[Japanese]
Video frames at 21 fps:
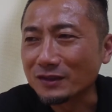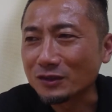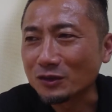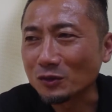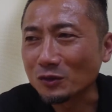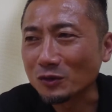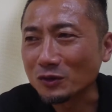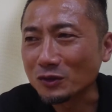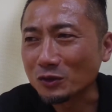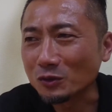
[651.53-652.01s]

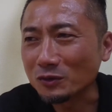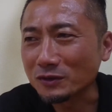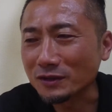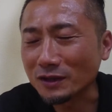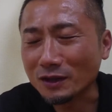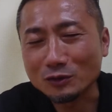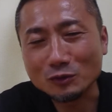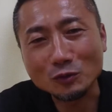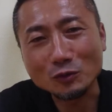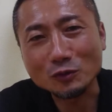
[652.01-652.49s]
そのひとり
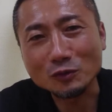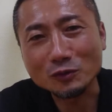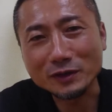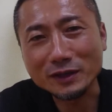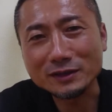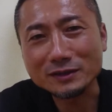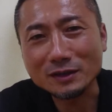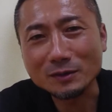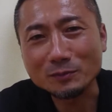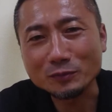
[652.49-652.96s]
さんのとこの
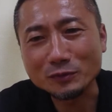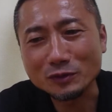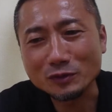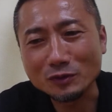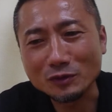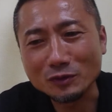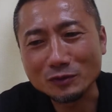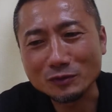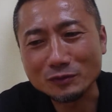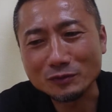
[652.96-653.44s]
ね
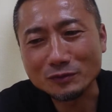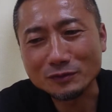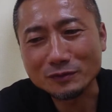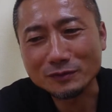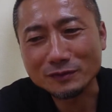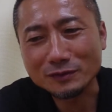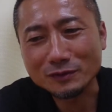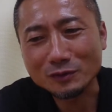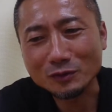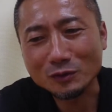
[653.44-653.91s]
サプリをこ
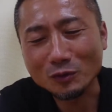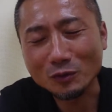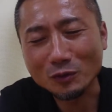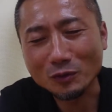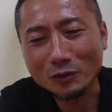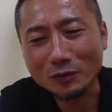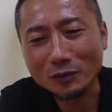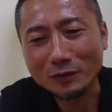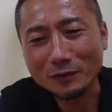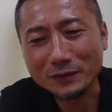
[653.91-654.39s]

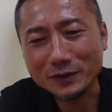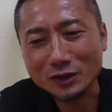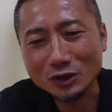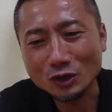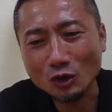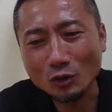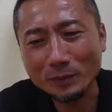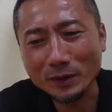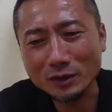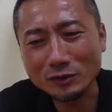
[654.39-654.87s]
う
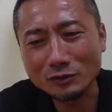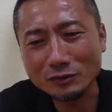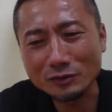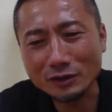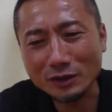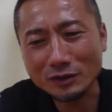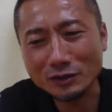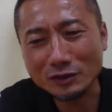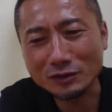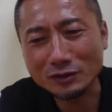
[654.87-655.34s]
広め
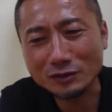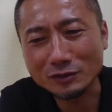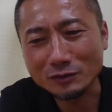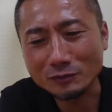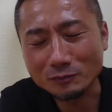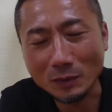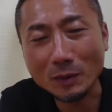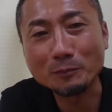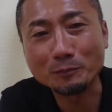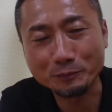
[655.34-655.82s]
るっていう、
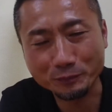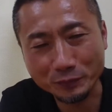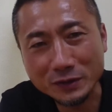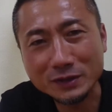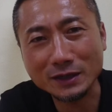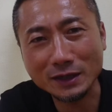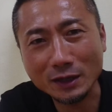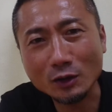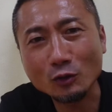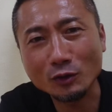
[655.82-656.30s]
まあ、ぶっ
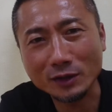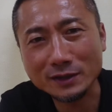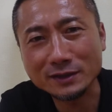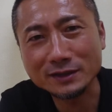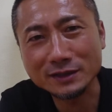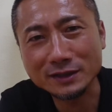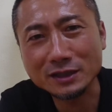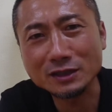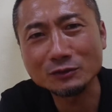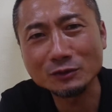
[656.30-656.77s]
ちゃけこれは
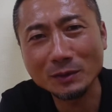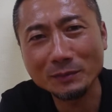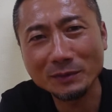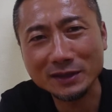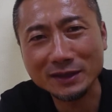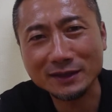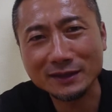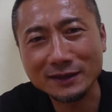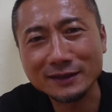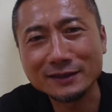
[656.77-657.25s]
自信は
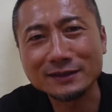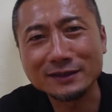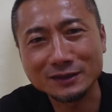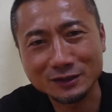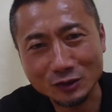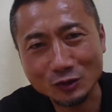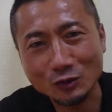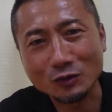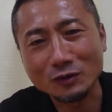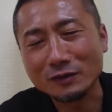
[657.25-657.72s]
まだないんで
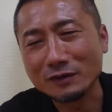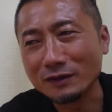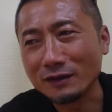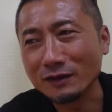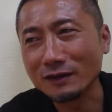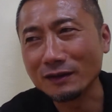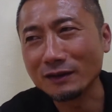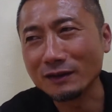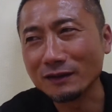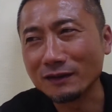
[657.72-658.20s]
すよ、
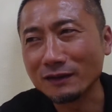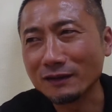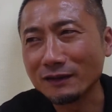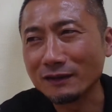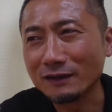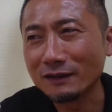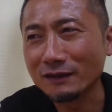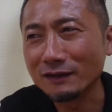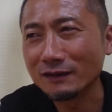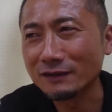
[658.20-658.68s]

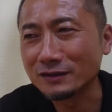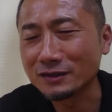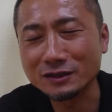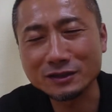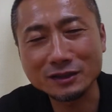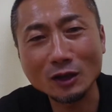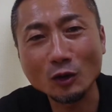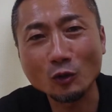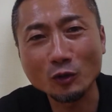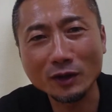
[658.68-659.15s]
えー、実
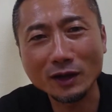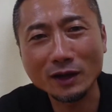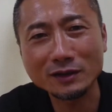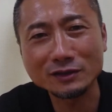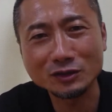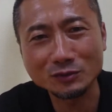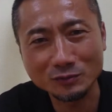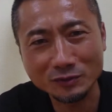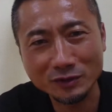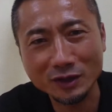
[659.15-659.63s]
際俺が
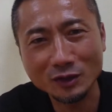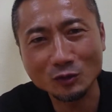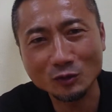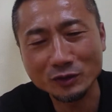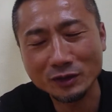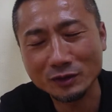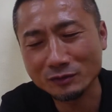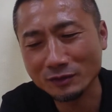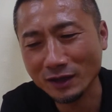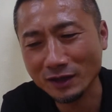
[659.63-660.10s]
自分で飲
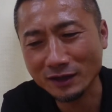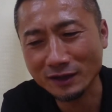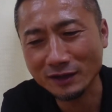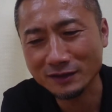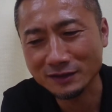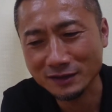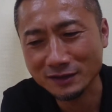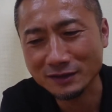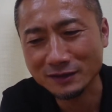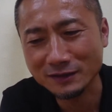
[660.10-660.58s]
んでるだけ
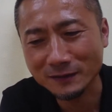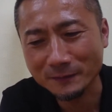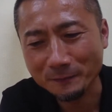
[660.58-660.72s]
やし